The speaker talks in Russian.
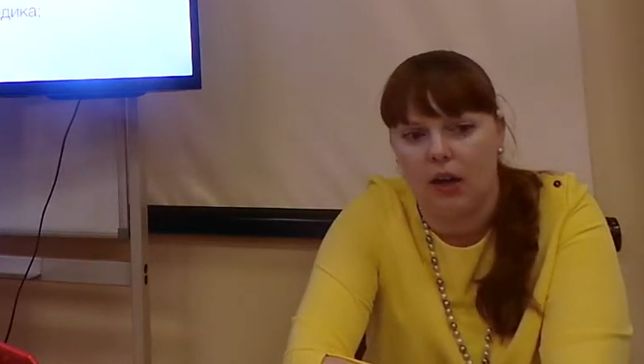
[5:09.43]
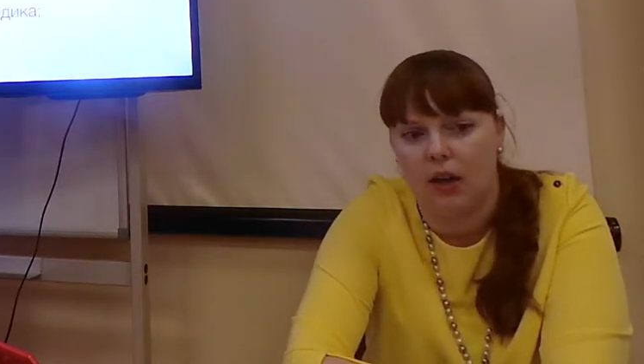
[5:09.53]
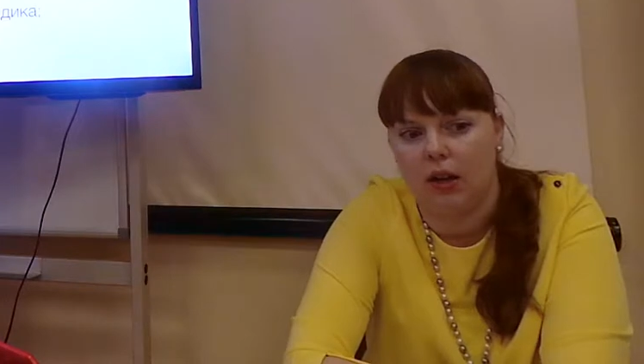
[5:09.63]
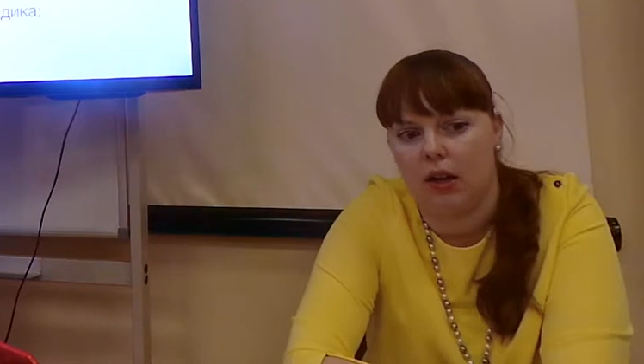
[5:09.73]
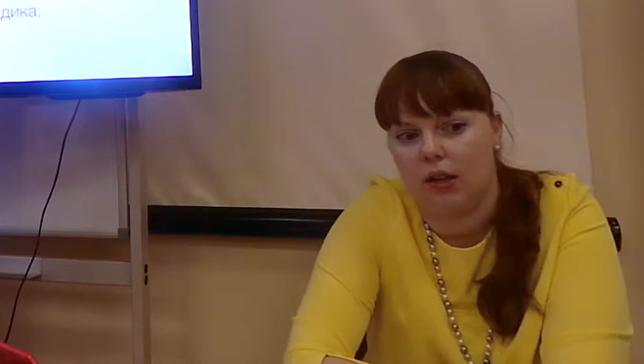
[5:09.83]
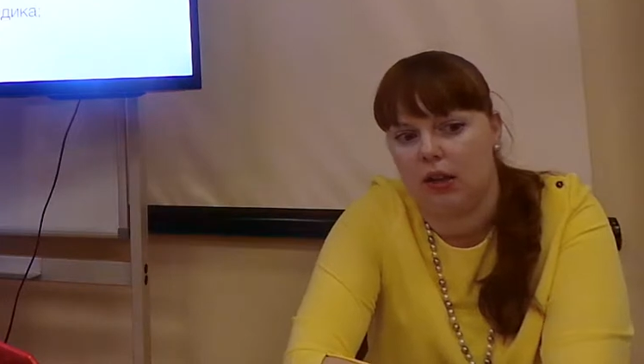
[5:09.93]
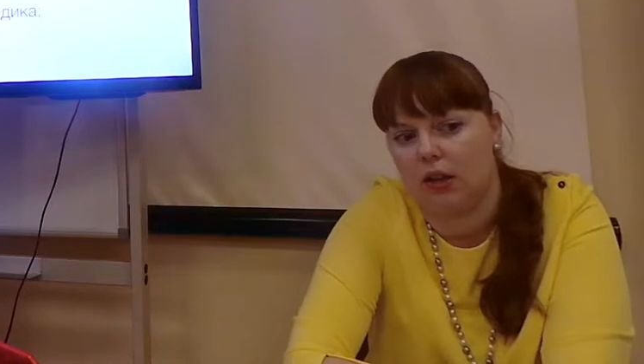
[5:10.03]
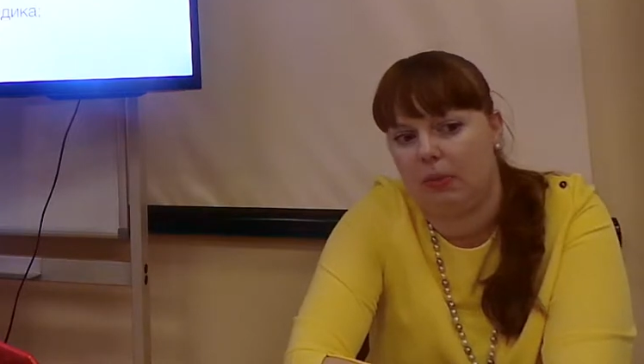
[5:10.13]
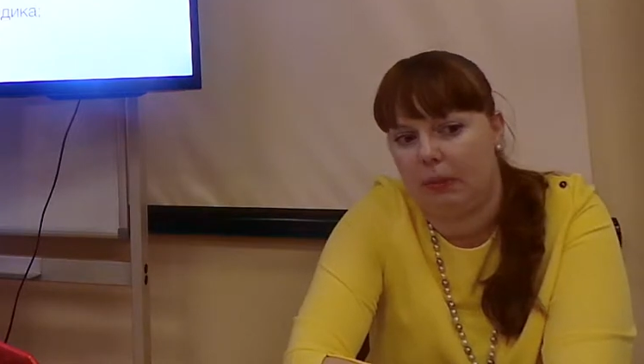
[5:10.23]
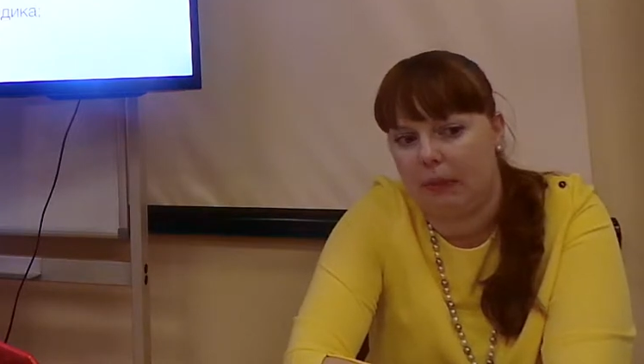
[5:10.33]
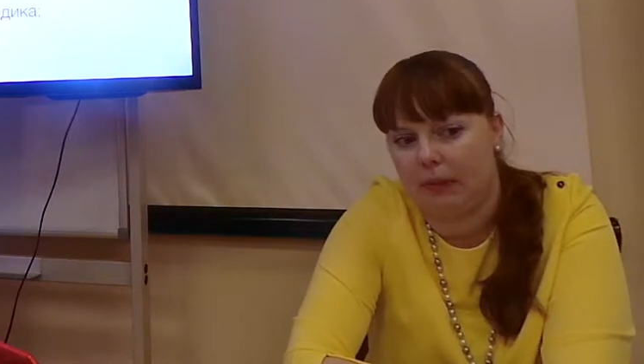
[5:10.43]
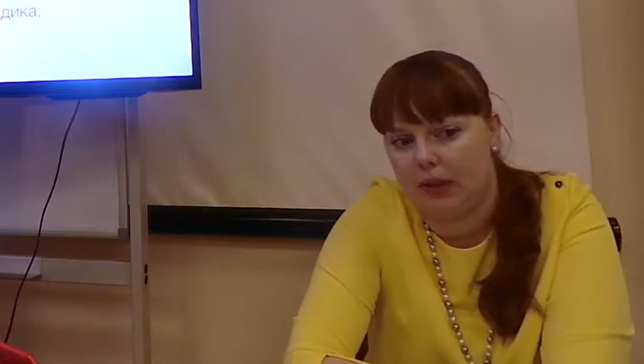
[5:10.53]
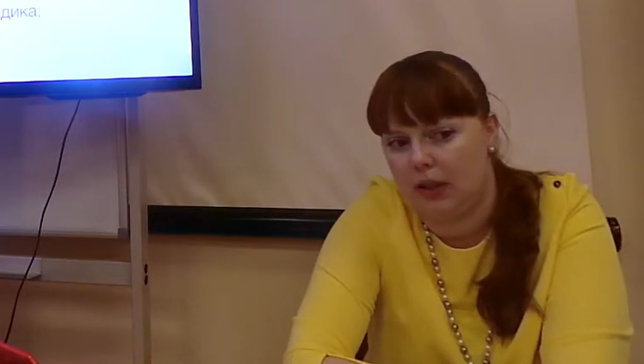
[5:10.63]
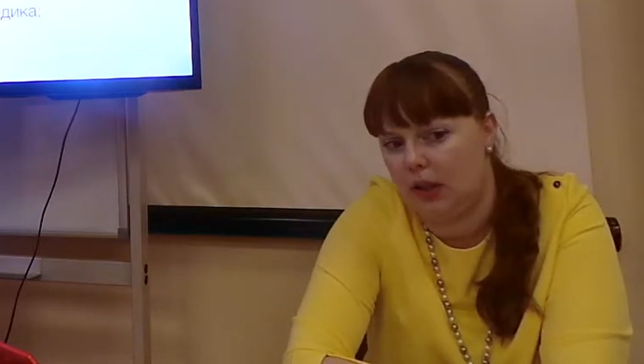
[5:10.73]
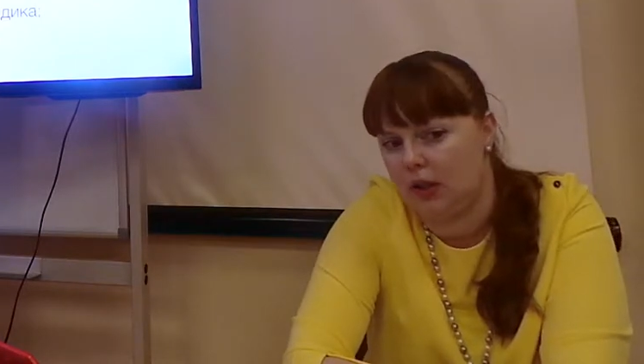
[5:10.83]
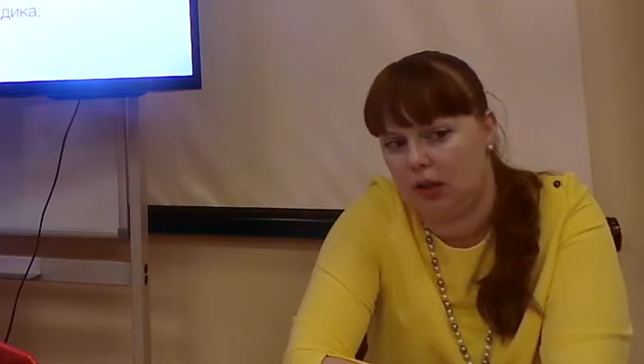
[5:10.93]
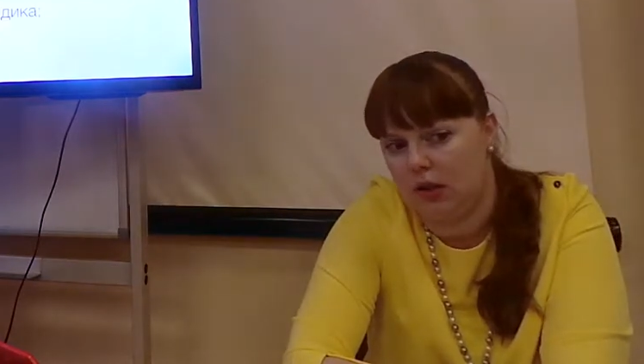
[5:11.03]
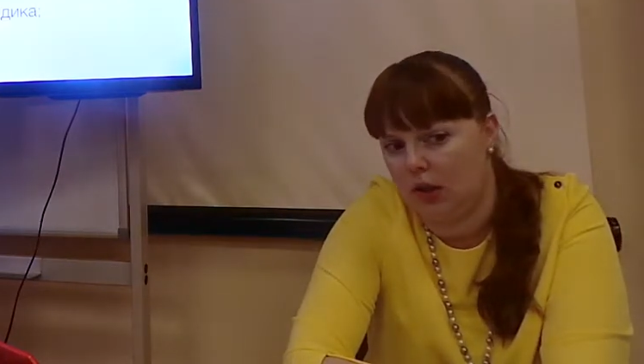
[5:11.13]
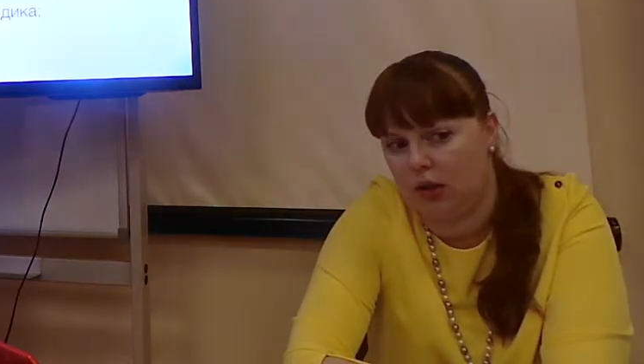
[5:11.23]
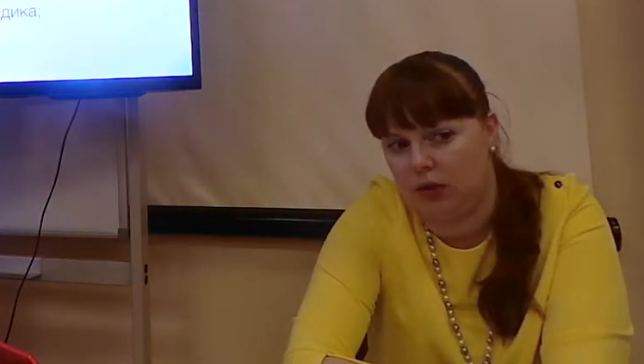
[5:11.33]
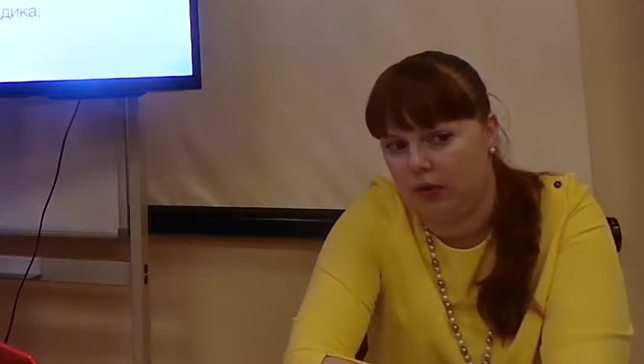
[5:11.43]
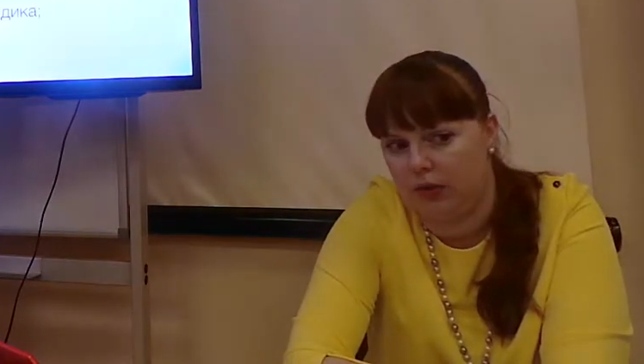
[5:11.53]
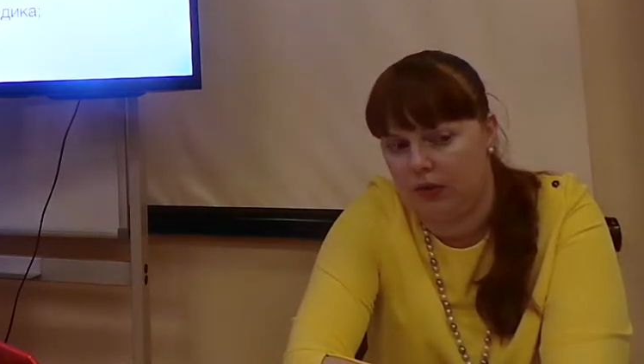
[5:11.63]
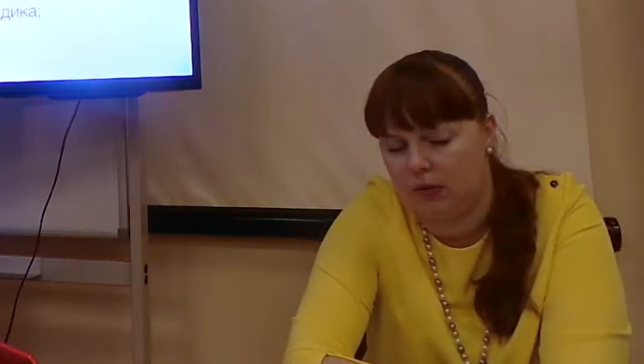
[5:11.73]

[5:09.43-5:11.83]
Я хотела бы попросить те, кто,